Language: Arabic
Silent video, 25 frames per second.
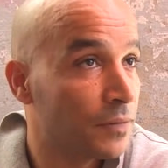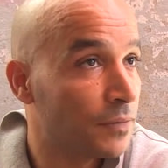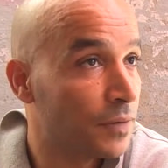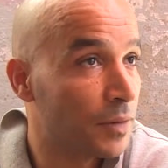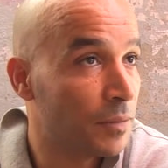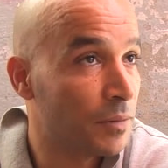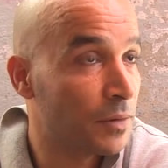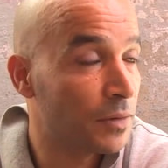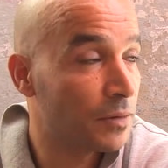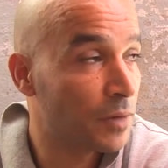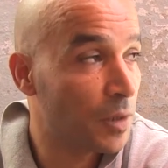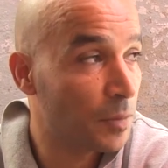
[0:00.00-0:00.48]

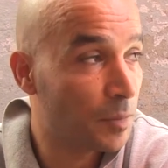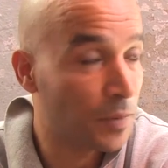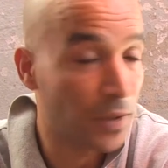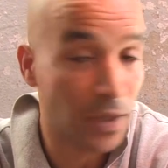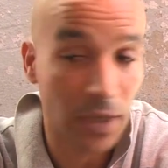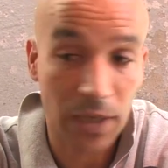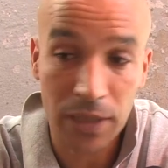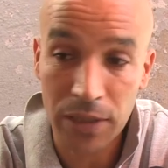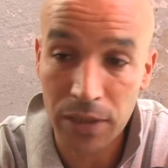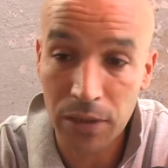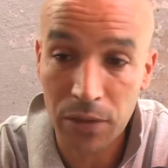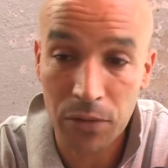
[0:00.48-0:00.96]
فهمتني
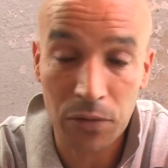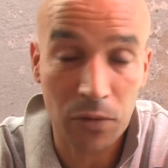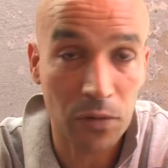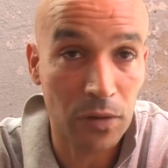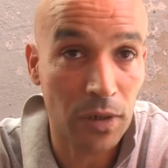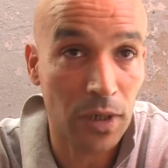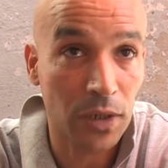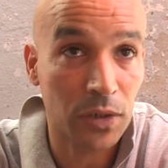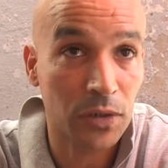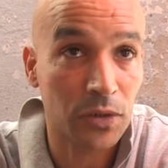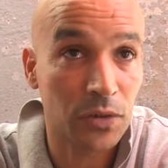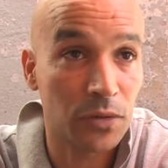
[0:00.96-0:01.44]
وبار هذا
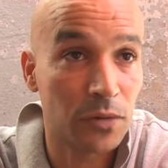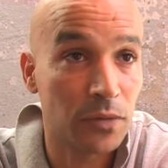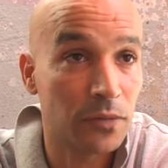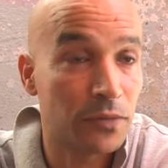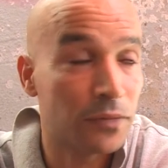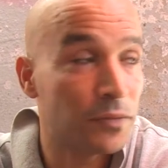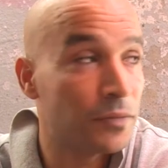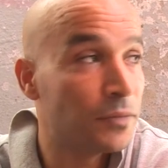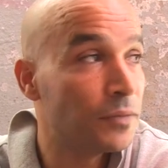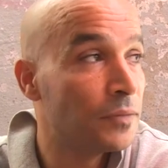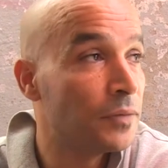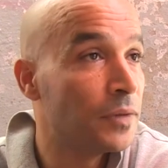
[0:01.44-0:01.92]
الكل تشوف
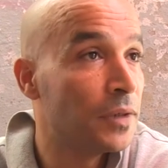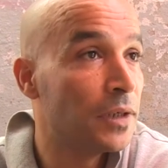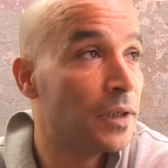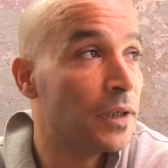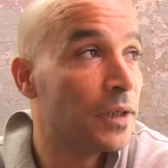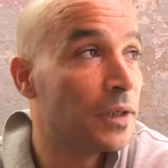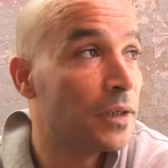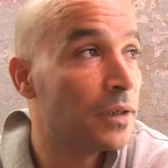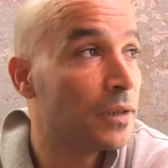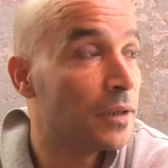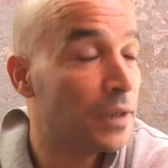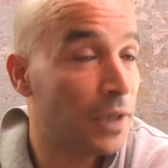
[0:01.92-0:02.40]

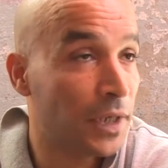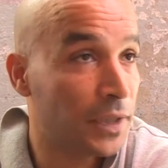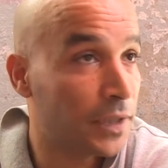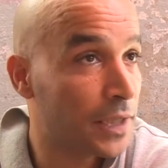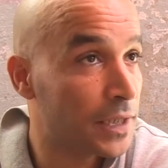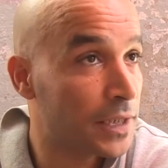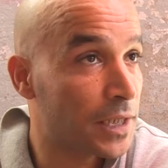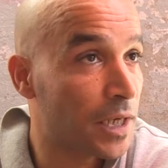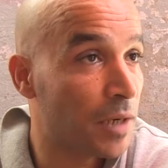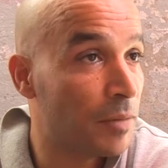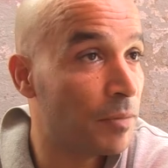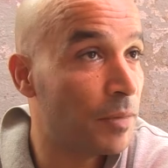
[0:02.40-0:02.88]

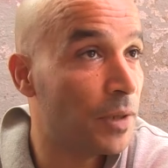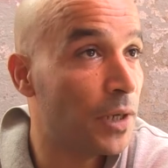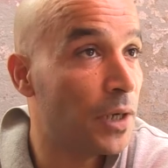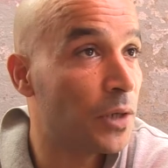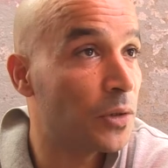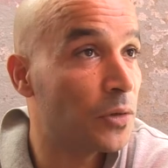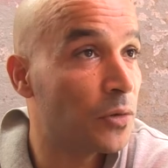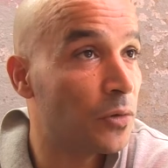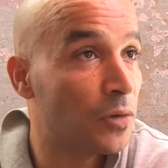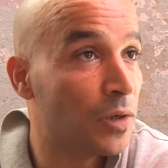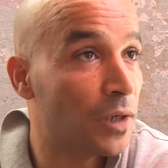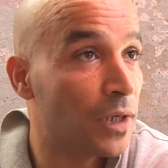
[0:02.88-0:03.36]

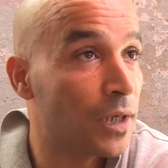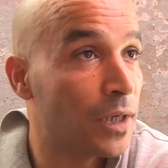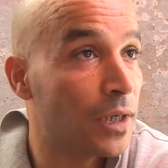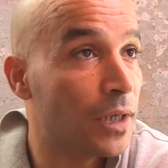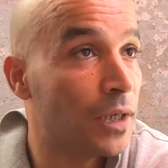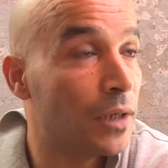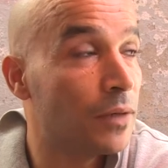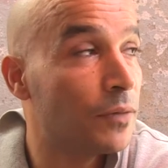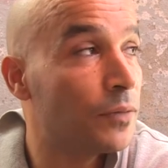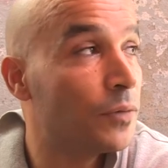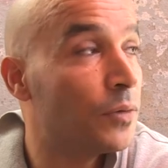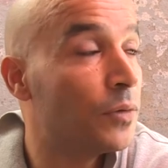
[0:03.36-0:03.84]
الاعتصامات
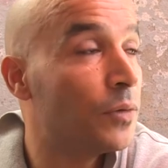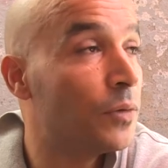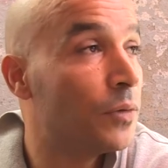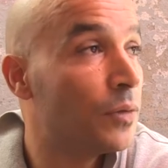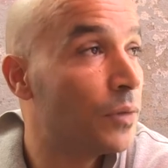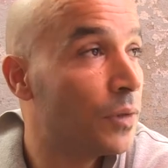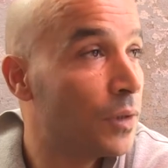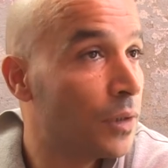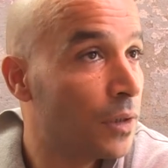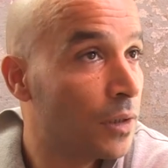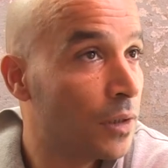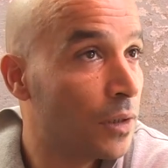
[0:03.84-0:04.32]
والقريف
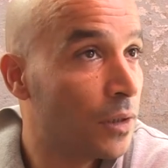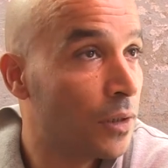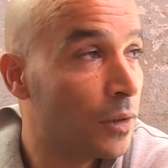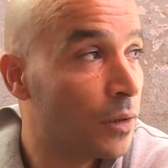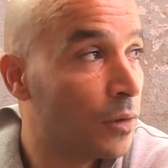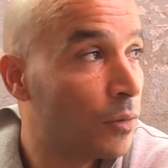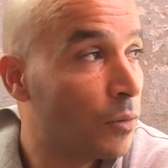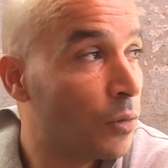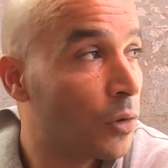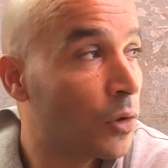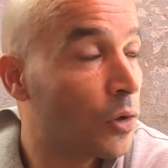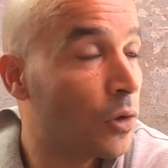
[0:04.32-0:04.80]

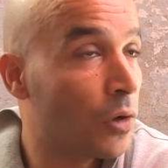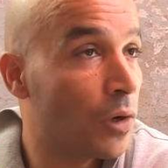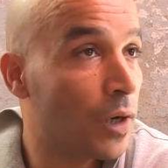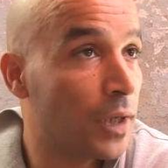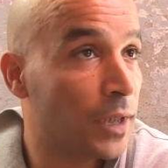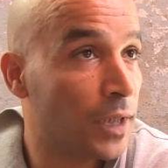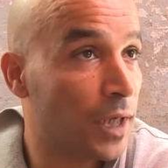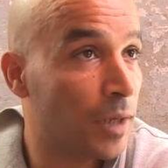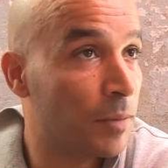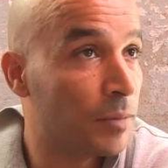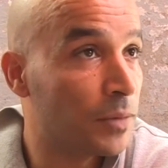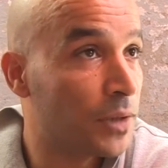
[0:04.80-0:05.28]
وكلها
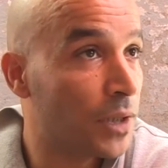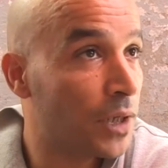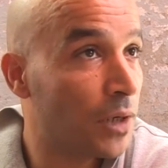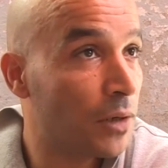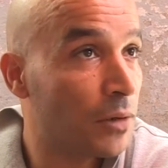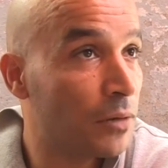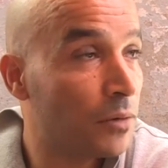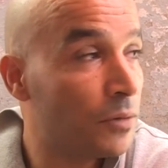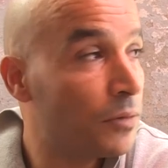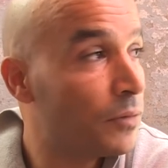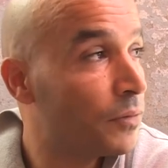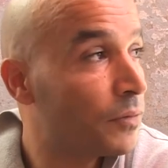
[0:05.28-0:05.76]
تحب
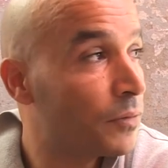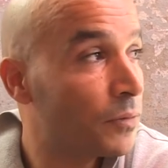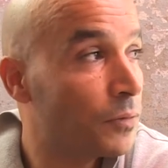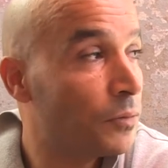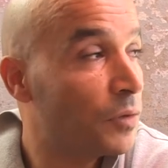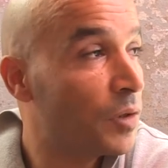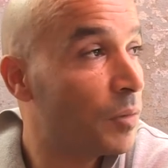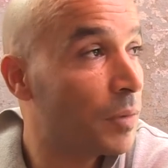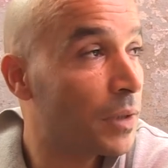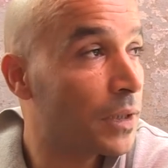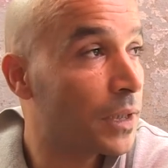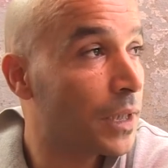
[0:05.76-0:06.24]
تاخذ
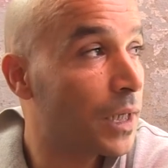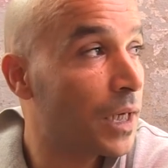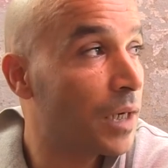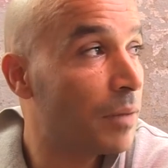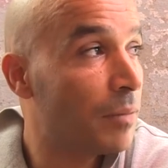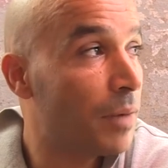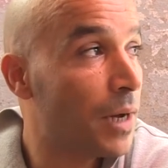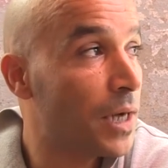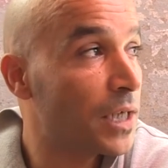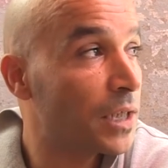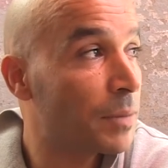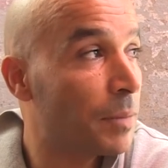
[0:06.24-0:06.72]
والبطاله
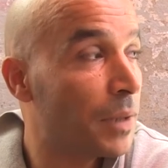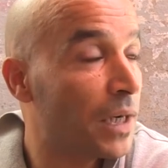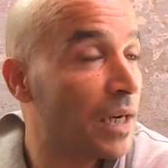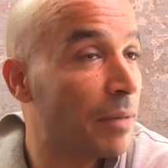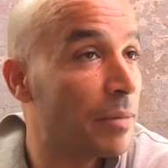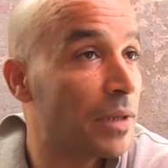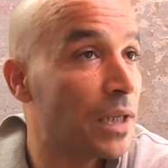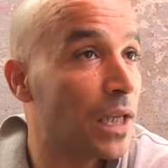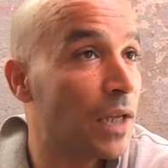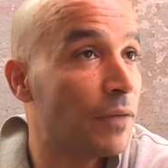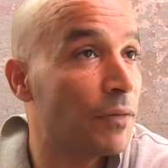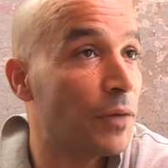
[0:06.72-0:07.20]
ما عادش معناها
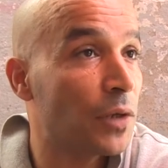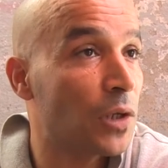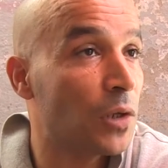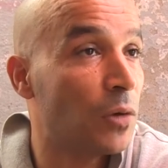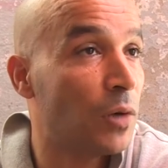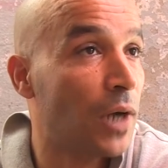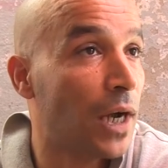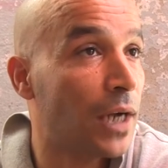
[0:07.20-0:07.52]
ما تلفت له